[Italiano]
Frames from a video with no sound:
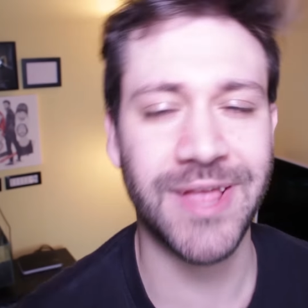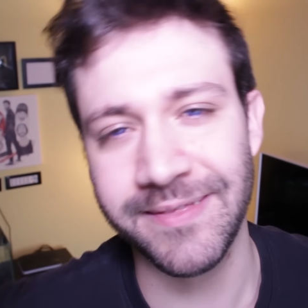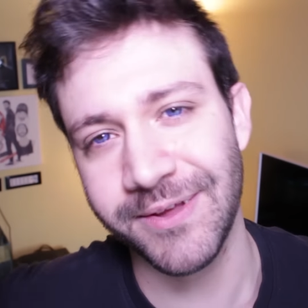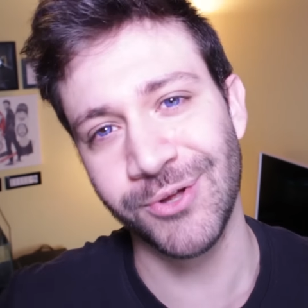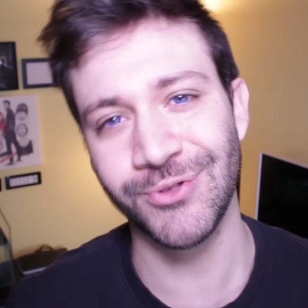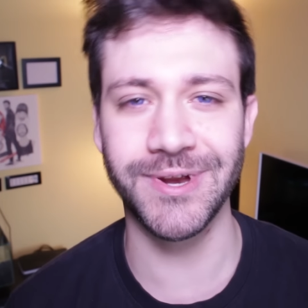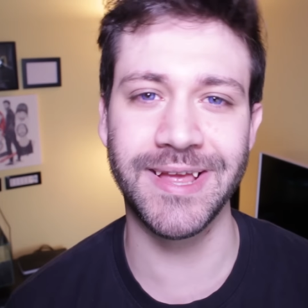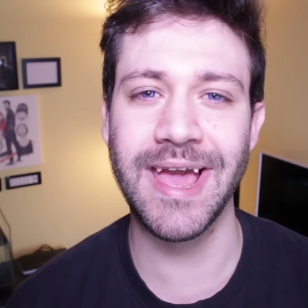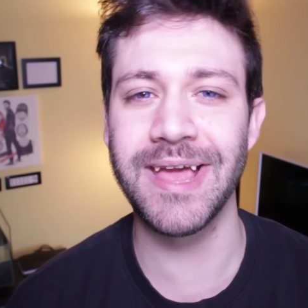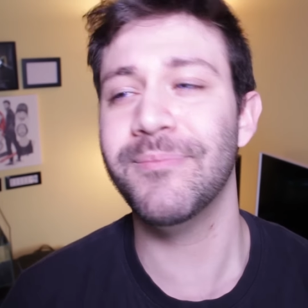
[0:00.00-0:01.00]
ho niente contro i
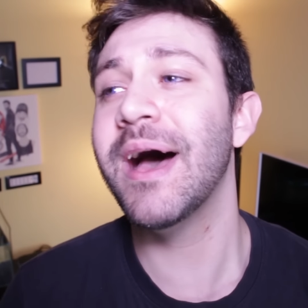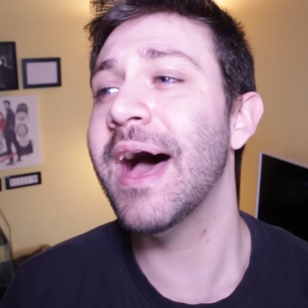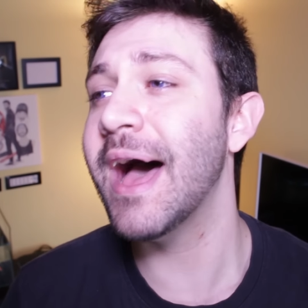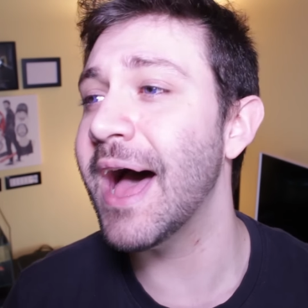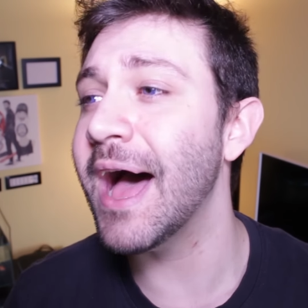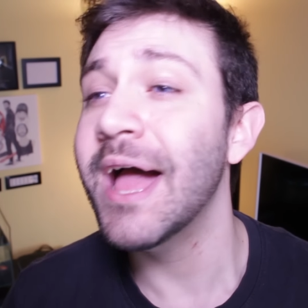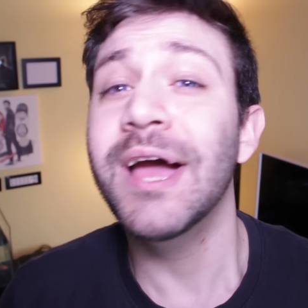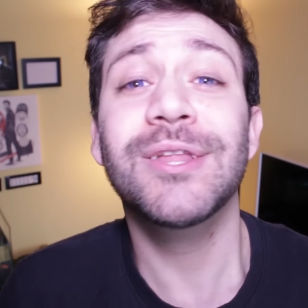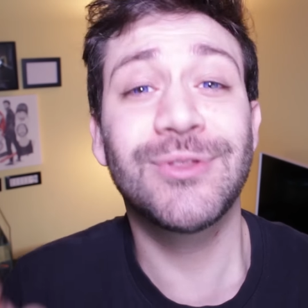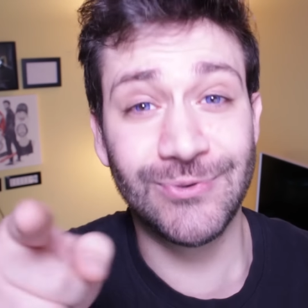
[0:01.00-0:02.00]
gay, ma
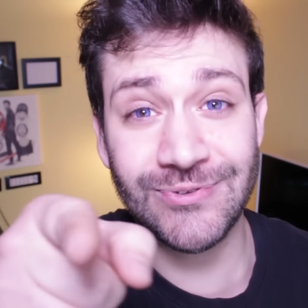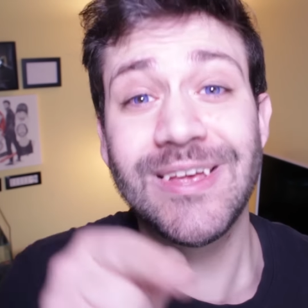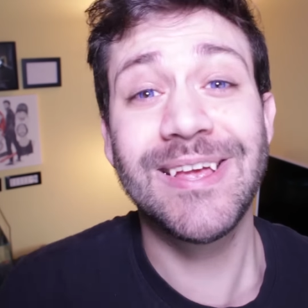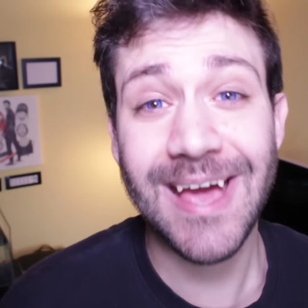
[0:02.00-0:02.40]
tu sei